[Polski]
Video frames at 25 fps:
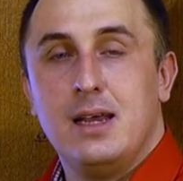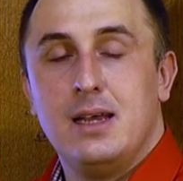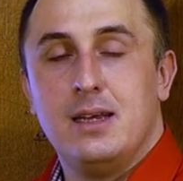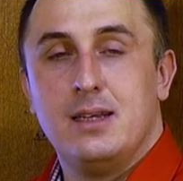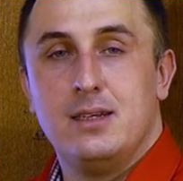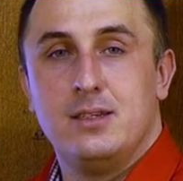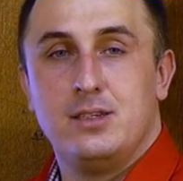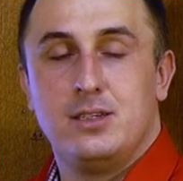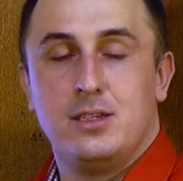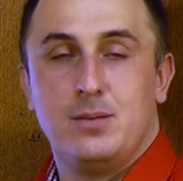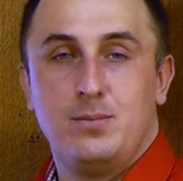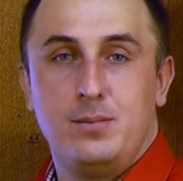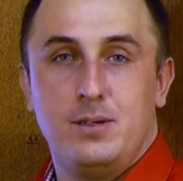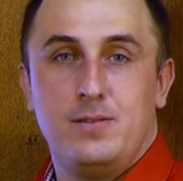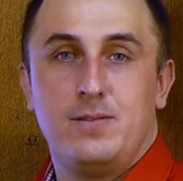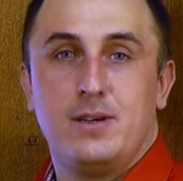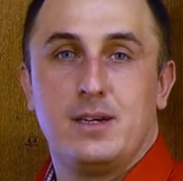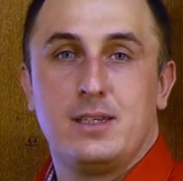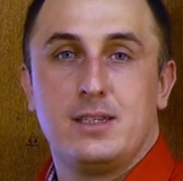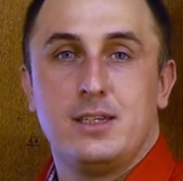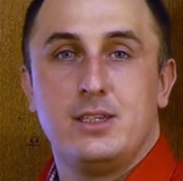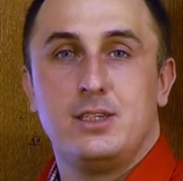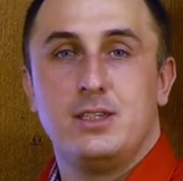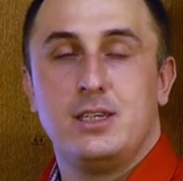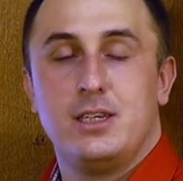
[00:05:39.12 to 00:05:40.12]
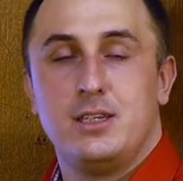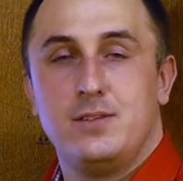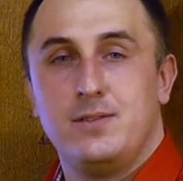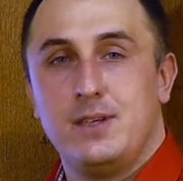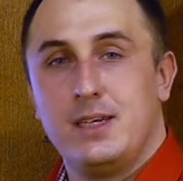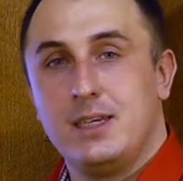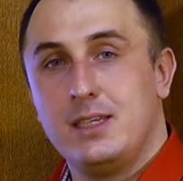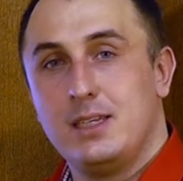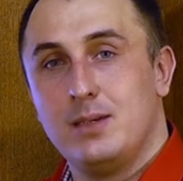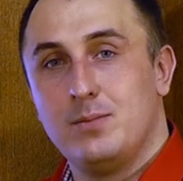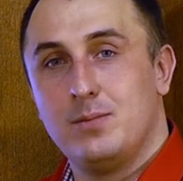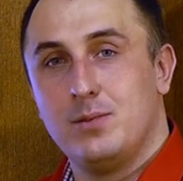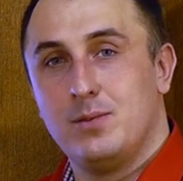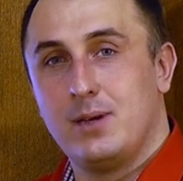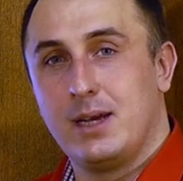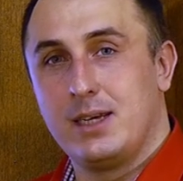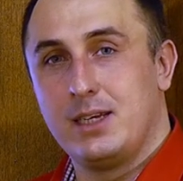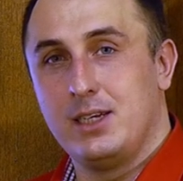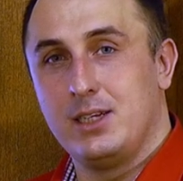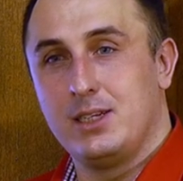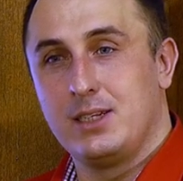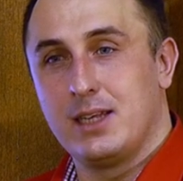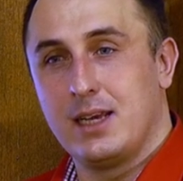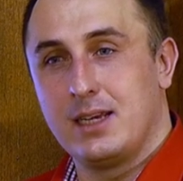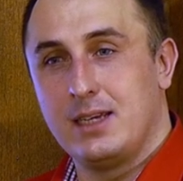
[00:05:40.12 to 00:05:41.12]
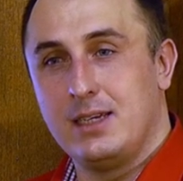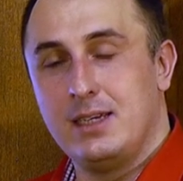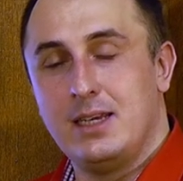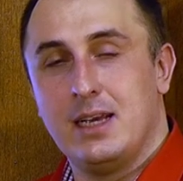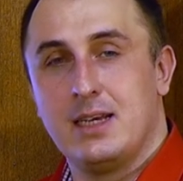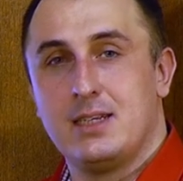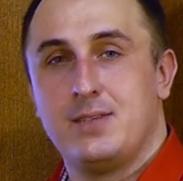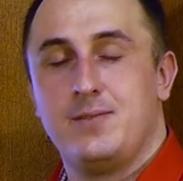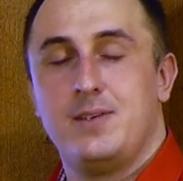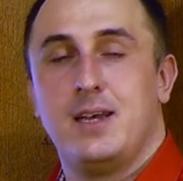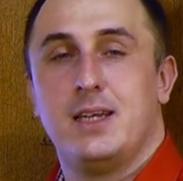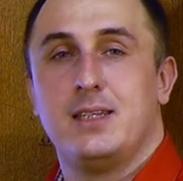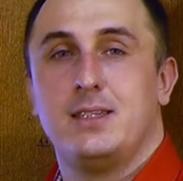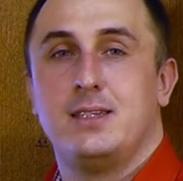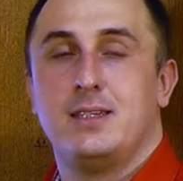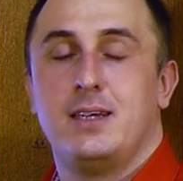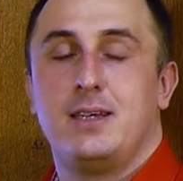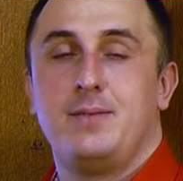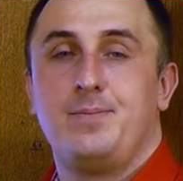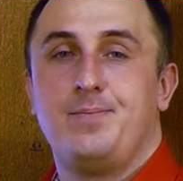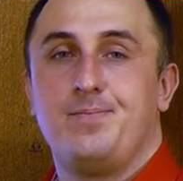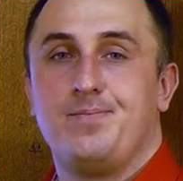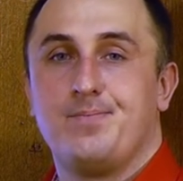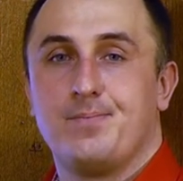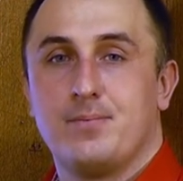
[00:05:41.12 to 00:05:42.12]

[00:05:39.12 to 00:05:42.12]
żeby faktycznie dźwięk nie był jakiś taki jak z wiadra.